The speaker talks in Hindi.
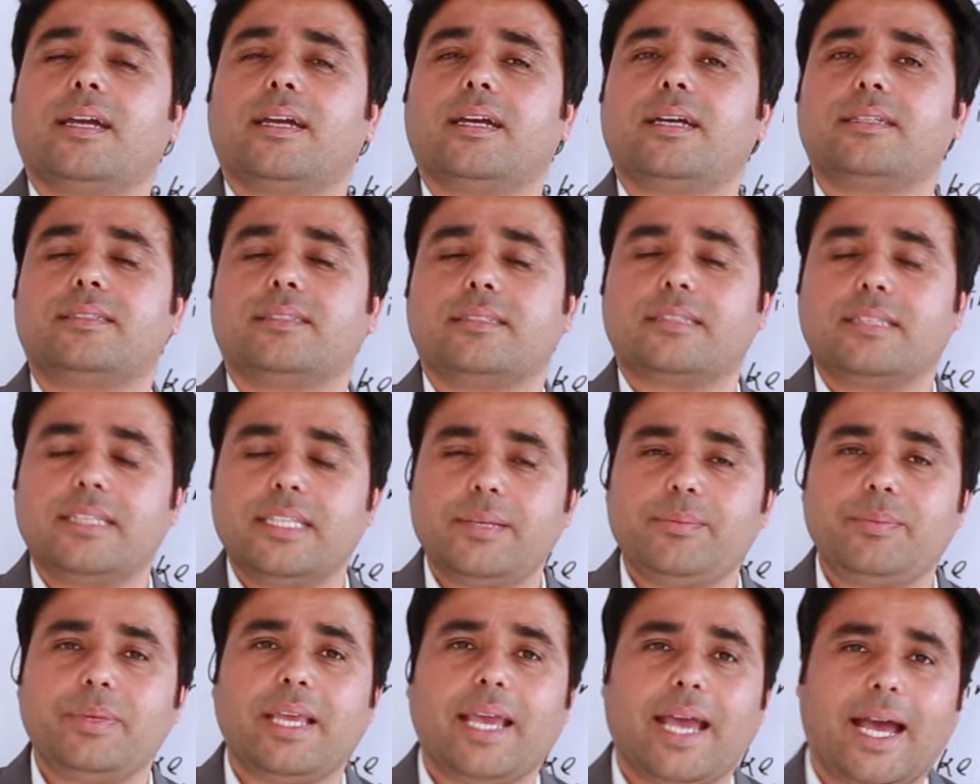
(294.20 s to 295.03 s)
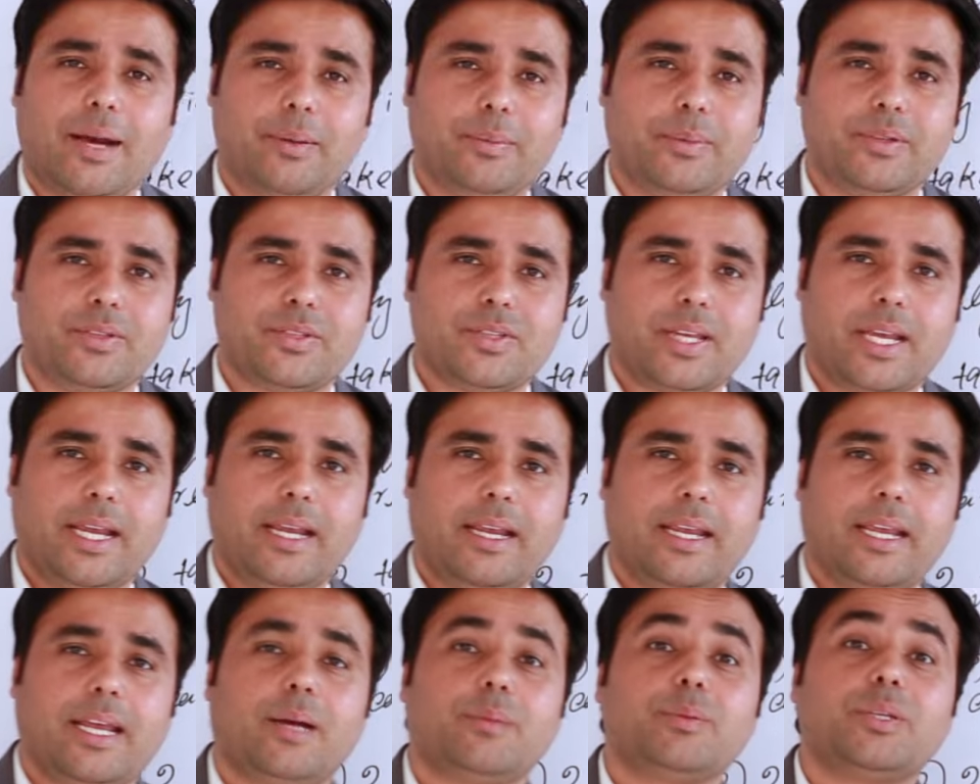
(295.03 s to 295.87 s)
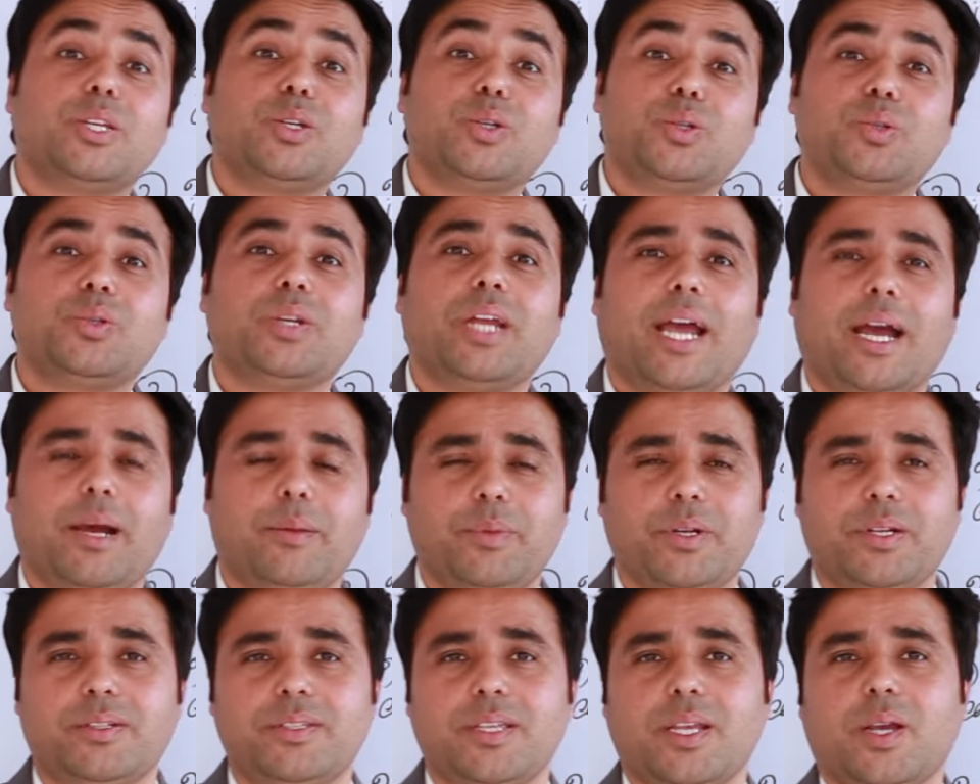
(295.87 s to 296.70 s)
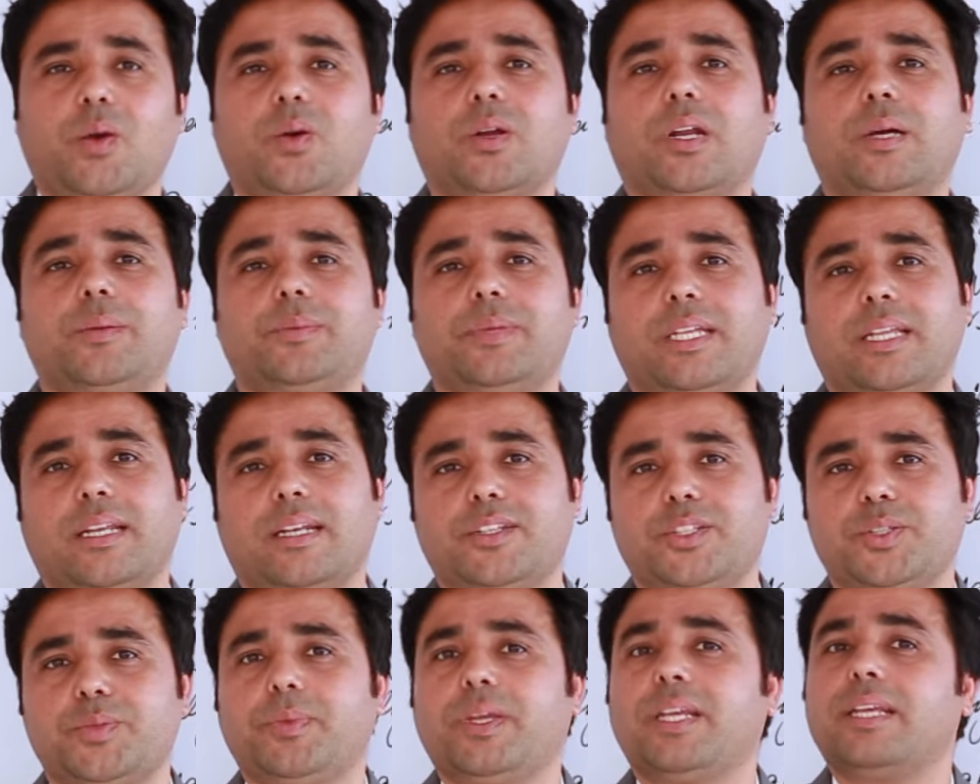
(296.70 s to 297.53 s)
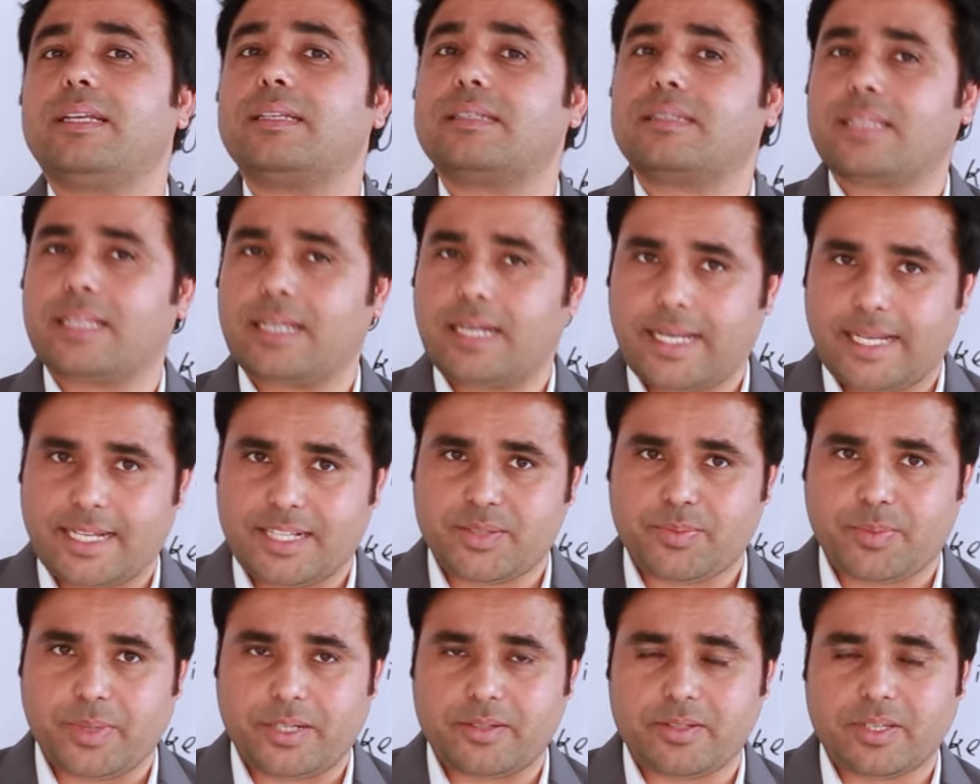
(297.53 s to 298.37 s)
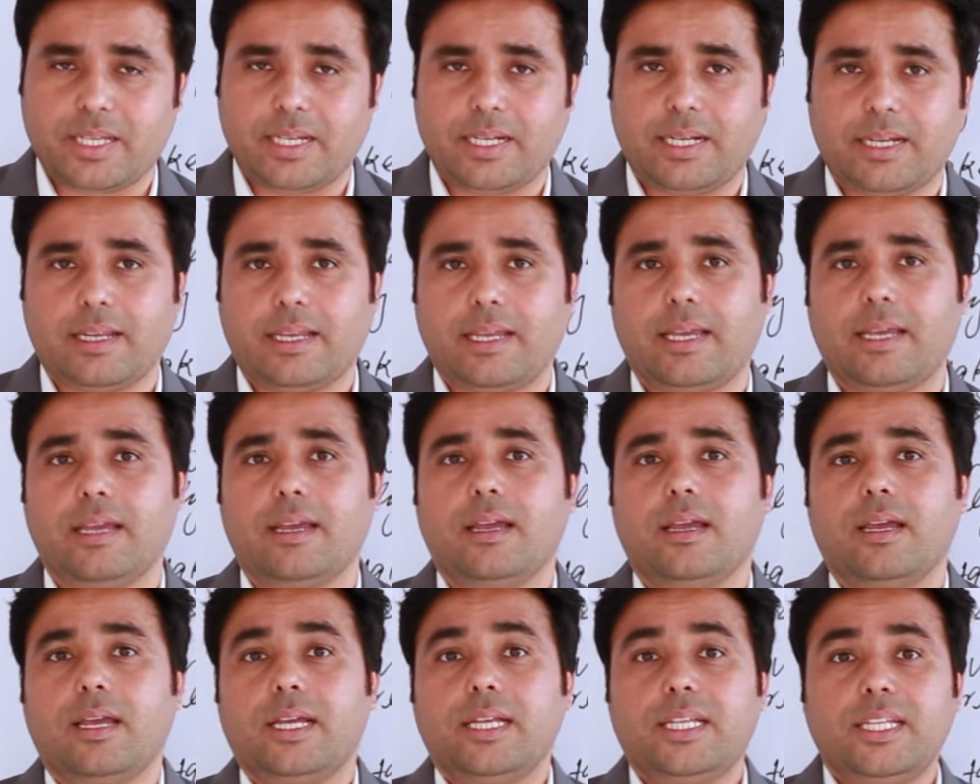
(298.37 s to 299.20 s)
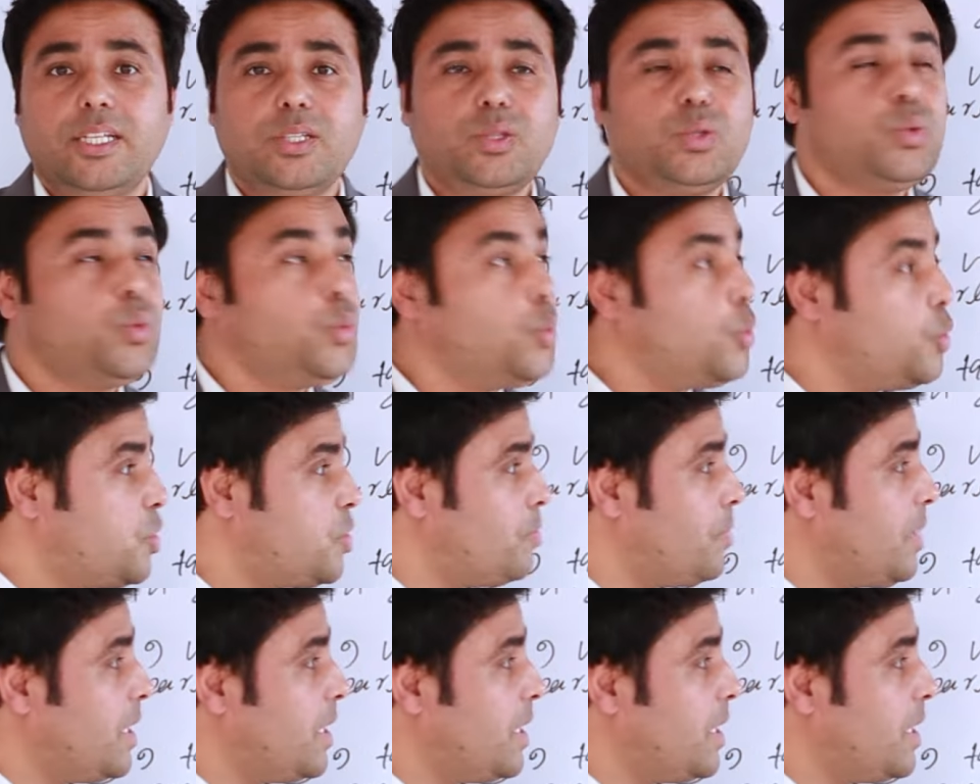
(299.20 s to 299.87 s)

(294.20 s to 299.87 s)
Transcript: जितने भी हैबिट्स हैं या आपकी गुड हैबिट्स हैं और आप इंग्लिश में इस तरह एक्सप्रेस करेंगे ये तो कुछ